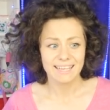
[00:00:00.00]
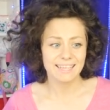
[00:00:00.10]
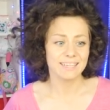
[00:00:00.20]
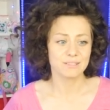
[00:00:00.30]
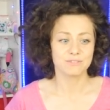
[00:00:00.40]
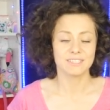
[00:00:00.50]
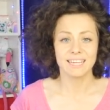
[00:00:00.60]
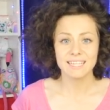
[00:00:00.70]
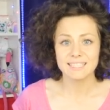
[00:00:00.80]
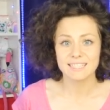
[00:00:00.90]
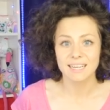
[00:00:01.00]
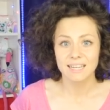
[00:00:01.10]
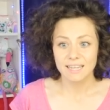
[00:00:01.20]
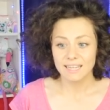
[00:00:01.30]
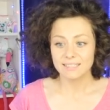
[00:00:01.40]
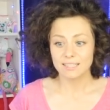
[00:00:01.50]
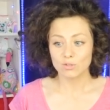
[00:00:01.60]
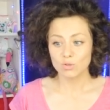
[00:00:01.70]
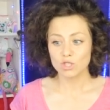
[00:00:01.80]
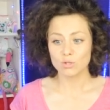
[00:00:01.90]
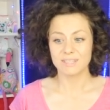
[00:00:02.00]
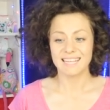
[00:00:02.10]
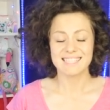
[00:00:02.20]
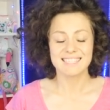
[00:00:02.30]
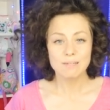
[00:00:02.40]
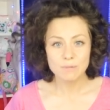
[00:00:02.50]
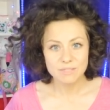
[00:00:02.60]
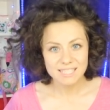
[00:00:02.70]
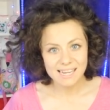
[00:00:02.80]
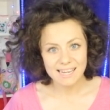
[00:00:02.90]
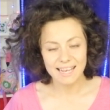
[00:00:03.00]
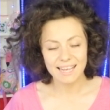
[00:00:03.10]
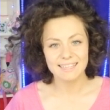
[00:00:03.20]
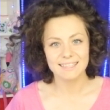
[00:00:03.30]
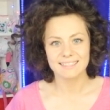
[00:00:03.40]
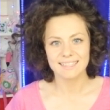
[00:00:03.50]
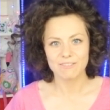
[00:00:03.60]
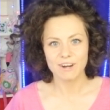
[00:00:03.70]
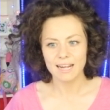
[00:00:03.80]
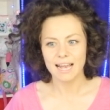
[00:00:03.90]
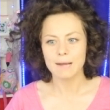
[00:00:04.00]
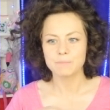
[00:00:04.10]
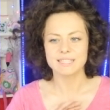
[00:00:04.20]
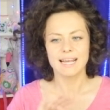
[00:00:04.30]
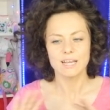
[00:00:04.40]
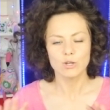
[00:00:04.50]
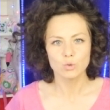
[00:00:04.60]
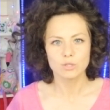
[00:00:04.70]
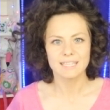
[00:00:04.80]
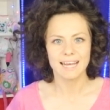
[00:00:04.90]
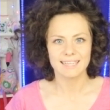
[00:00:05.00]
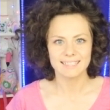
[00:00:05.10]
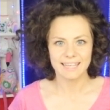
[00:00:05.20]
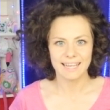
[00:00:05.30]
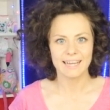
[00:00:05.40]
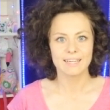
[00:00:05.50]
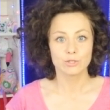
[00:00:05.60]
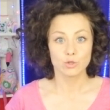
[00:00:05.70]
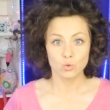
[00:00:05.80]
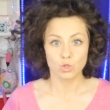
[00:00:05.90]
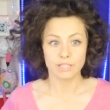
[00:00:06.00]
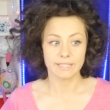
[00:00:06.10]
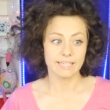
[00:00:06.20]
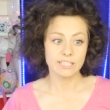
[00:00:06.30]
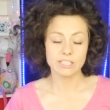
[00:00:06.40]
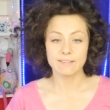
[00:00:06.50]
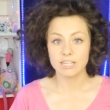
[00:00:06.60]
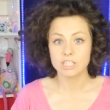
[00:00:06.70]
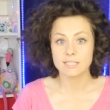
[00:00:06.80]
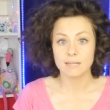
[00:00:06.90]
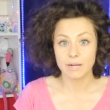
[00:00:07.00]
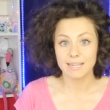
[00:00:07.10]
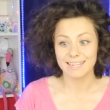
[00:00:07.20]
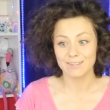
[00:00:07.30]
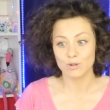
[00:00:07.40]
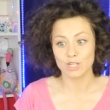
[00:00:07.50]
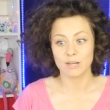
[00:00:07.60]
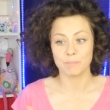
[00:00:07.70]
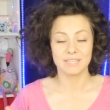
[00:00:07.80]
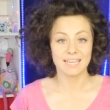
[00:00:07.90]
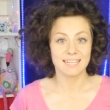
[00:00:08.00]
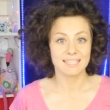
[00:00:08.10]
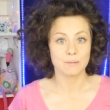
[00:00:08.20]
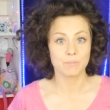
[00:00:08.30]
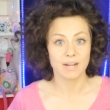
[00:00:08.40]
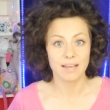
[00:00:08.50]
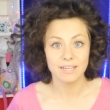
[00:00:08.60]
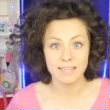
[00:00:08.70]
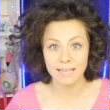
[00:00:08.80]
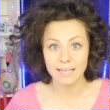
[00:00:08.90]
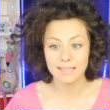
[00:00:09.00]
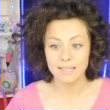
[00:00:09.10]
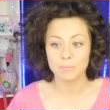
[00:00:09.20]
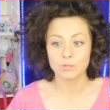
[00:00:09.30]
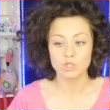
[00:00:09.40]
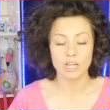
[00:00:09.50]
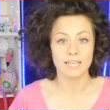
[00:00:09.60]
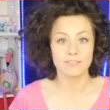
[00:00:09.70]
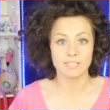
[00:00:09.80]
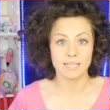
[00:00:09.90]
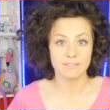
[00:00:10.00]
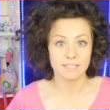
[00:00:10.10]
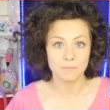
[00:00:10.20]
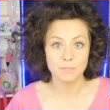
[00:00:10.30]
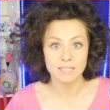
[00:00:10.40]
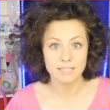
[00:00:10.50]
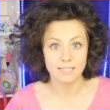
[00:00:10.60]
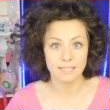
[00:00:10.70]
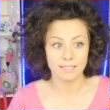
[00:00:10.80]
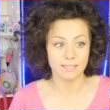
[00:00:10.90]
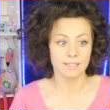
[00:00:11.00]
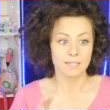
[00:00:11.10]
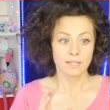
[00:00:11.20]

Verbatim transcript: И в-третьих, это то, что на самом деле это этот товар абсолютно не нужен. Если ваша собака и кошка питается правильно, и она получает все витамины и